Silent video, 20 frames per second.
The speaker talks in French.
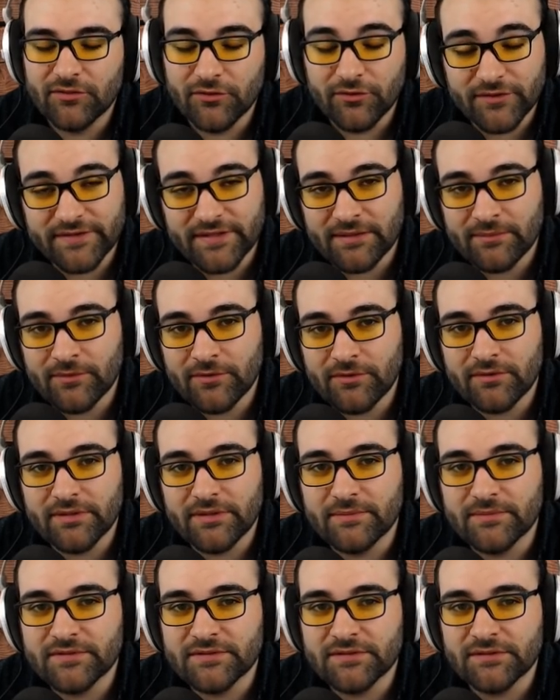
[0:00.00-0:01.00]
Notamment,
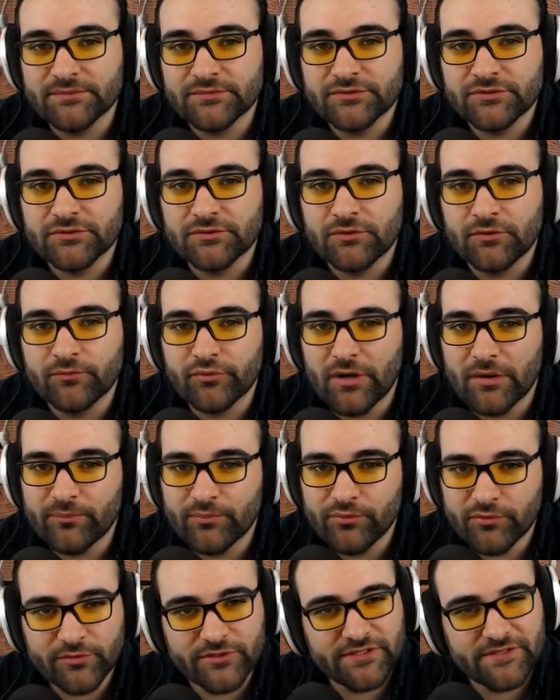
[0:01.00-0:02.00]
il me semble qu'on pourra
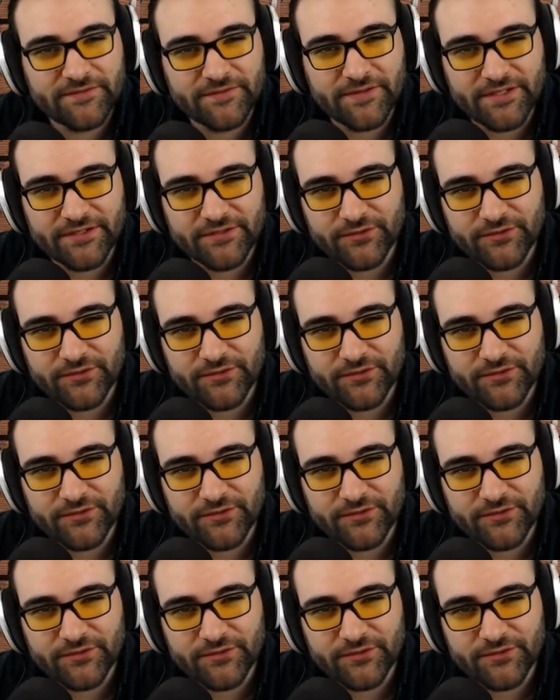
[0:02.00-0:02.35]
plus modifier